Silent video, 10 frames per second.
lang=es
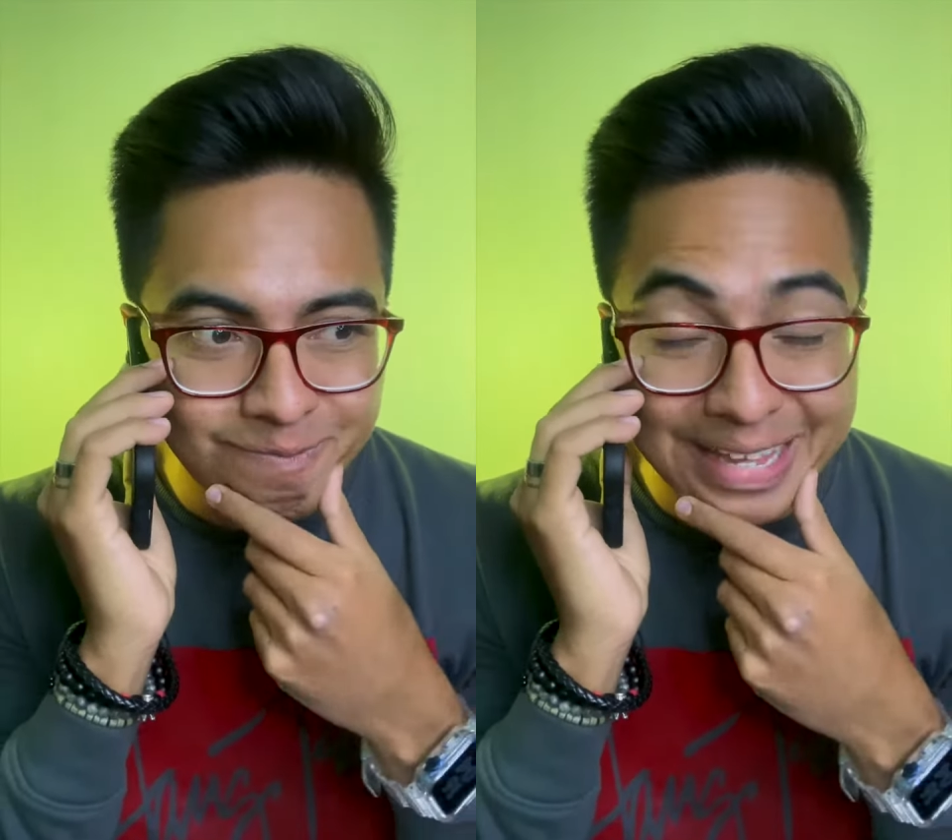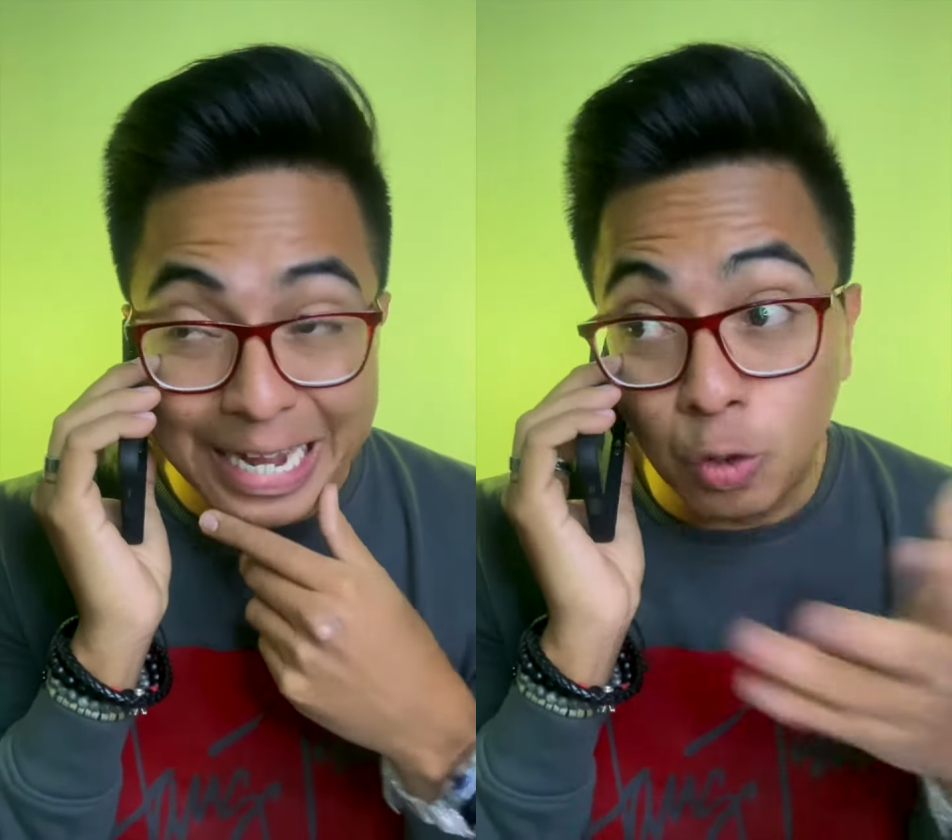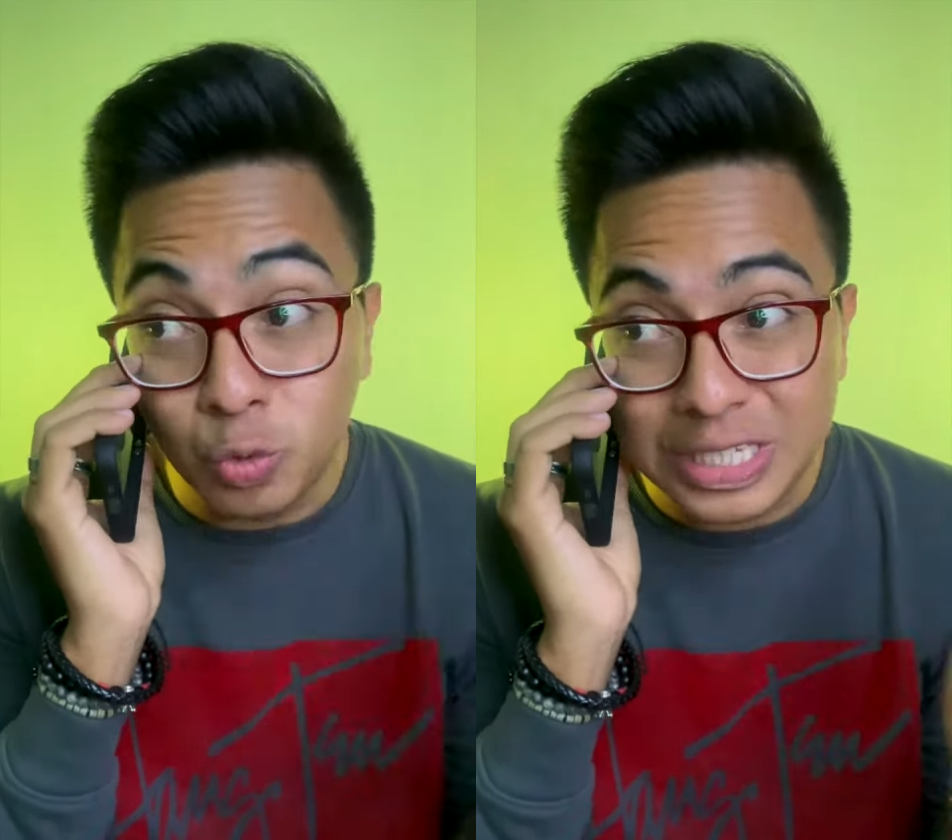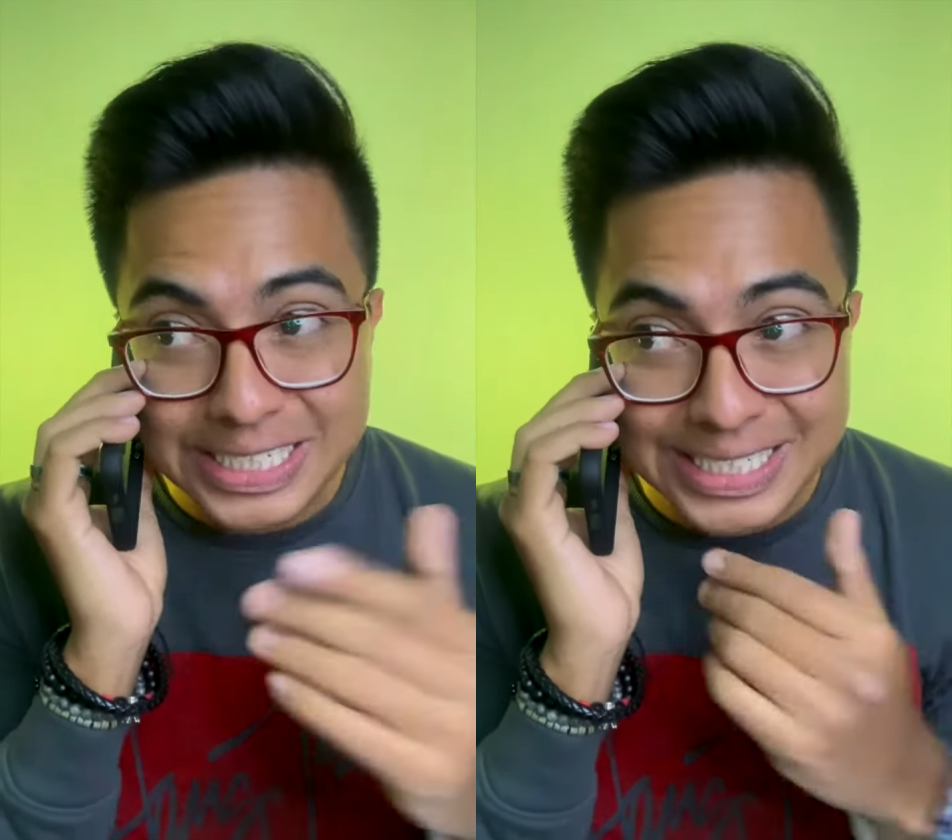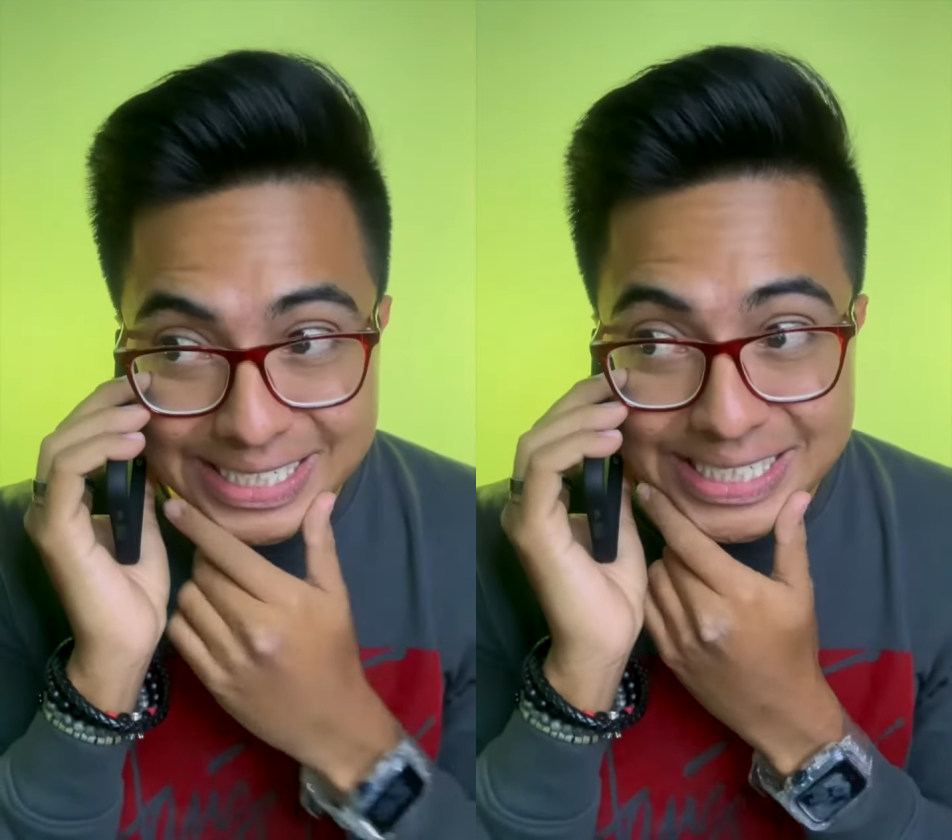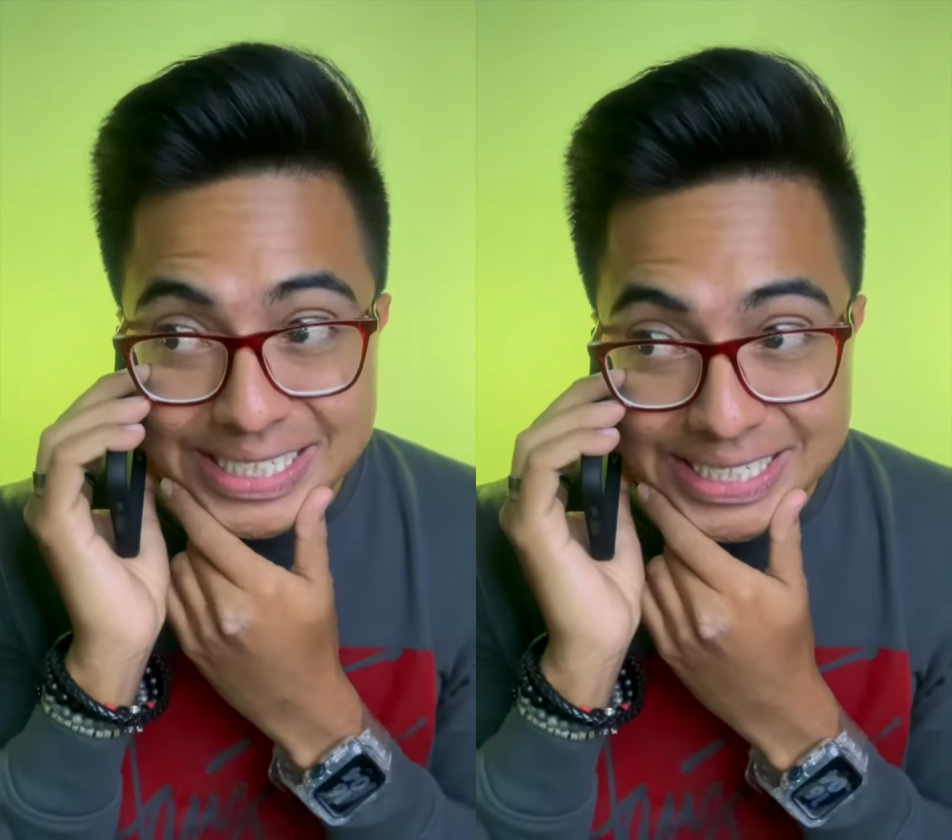el lunes.